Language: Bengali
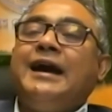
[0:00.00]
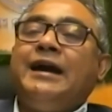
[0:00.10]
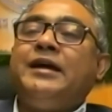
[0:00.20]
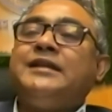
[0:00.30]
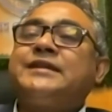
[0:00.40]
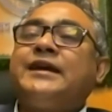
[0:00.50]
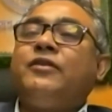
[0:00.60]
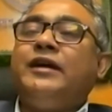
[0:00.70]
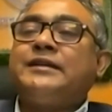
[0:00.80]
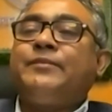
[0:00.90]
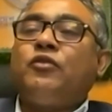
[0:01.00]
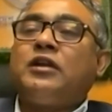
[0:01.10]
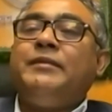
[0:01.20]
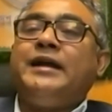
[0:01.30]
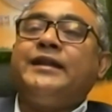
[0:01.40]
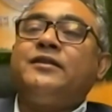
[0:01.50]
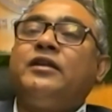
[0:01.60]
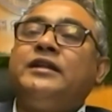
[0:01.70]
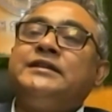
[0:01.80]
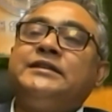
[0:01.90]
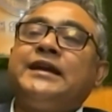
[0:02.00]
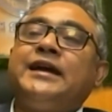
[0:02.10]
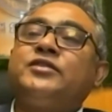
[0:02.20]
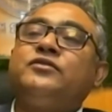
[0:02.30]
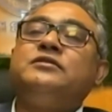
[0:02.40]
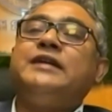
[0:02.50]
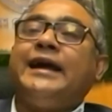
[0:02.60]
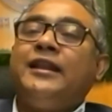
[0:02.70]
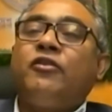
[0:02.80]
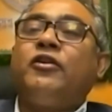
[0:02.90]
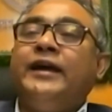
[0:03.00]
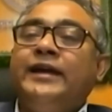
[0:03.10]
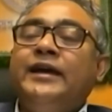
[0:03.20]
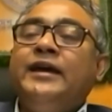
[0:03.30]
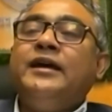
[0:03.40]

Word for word: আমি আজকে কয়েকটা প্রোগ্রাম অ্যাটেন্ড করেছি সেখানে শুধু ডায়লগ হয়